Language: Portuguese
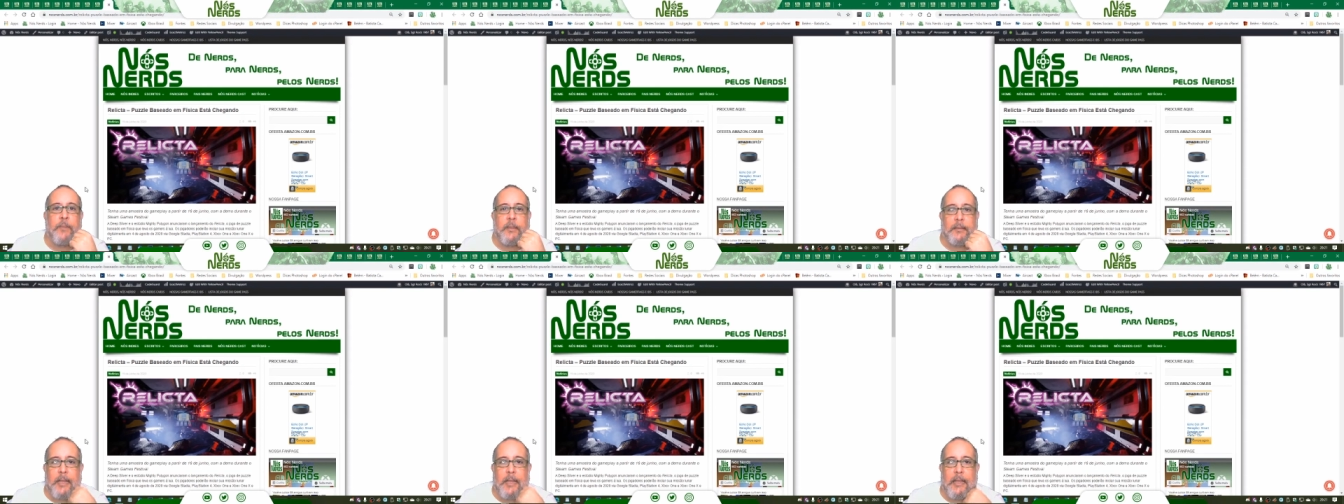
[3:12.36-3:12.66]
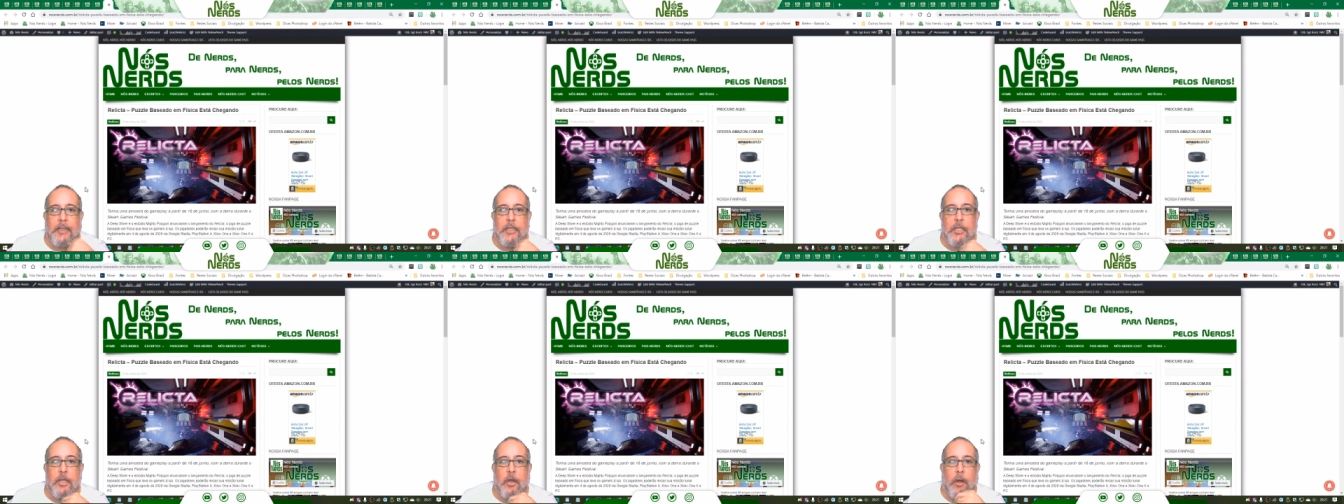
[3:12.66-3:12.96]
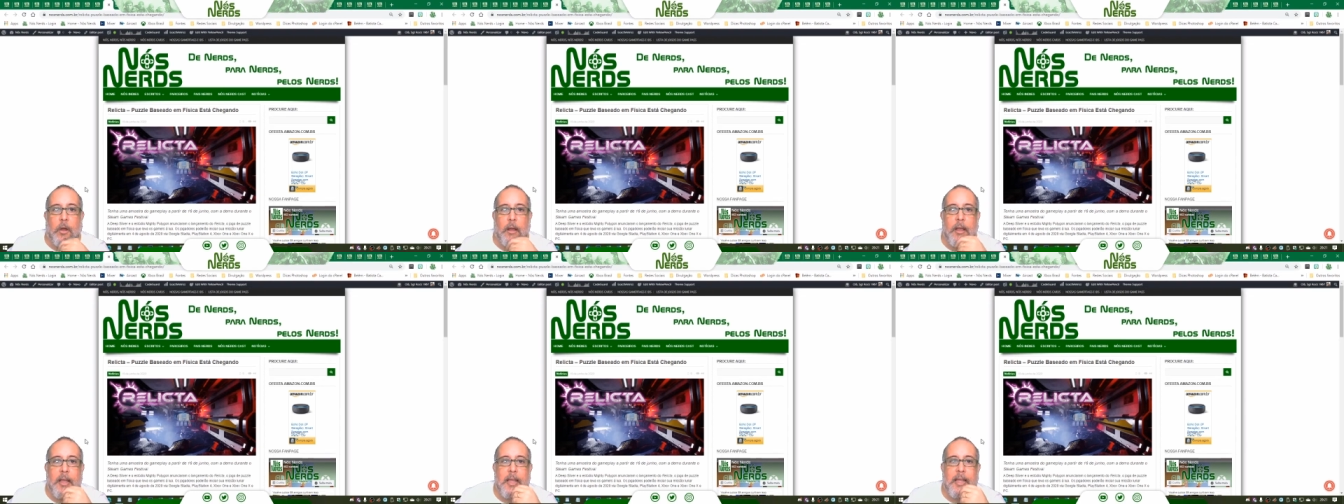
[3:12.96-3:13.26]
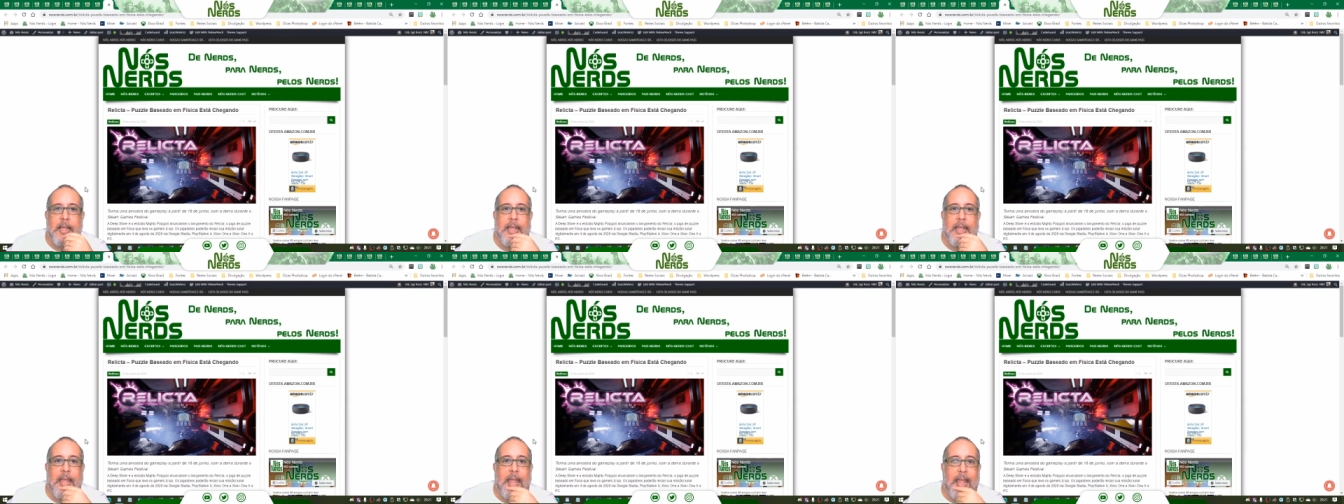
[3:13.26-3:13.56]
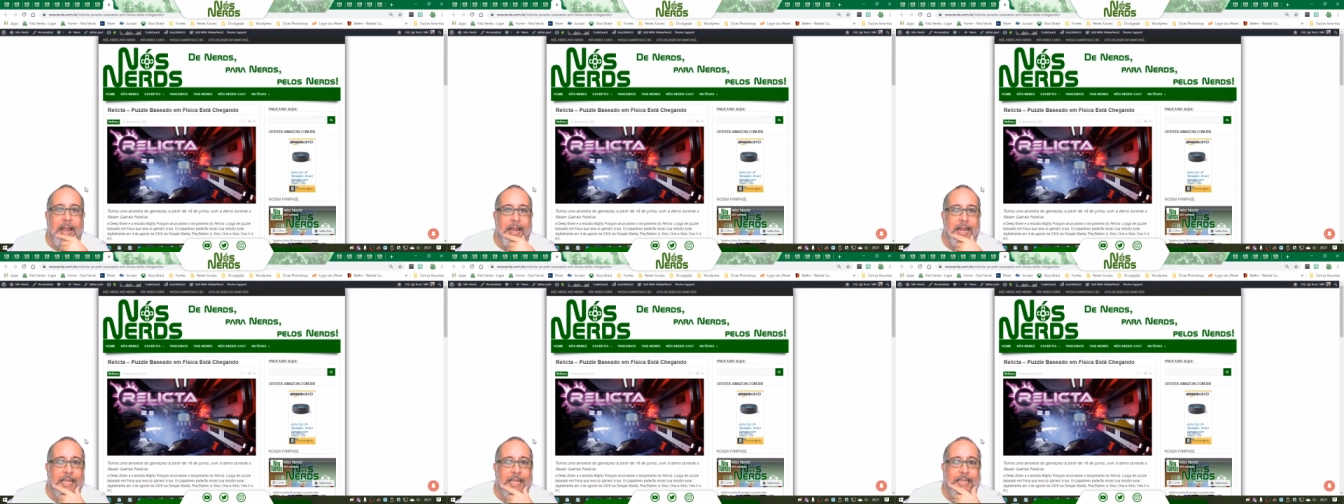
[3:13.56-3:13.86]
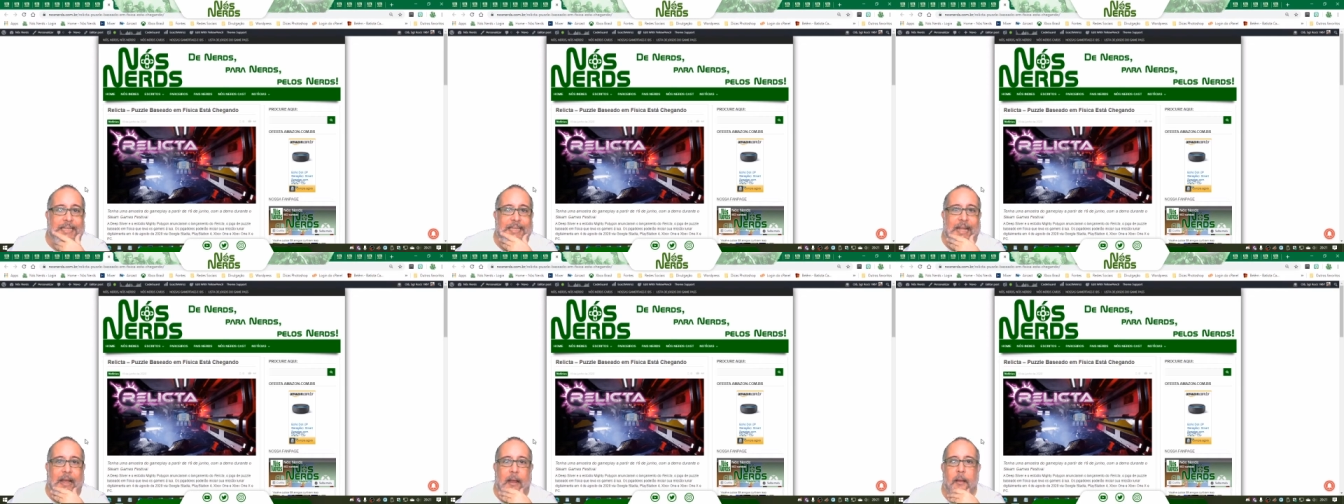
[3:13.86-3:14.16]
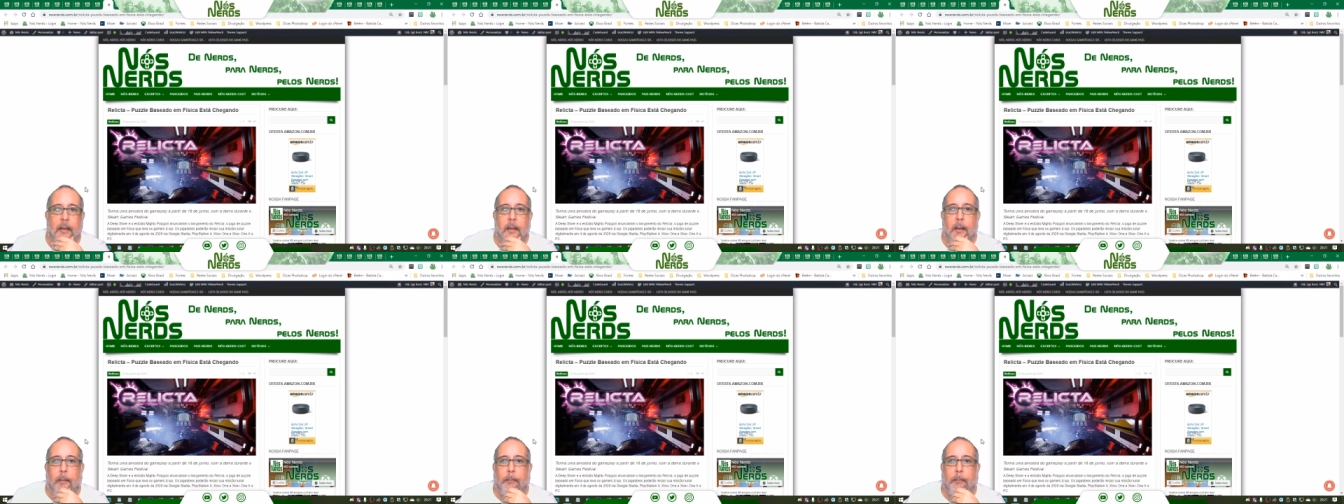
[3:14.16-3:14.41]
Tá aí, ó. Relicta.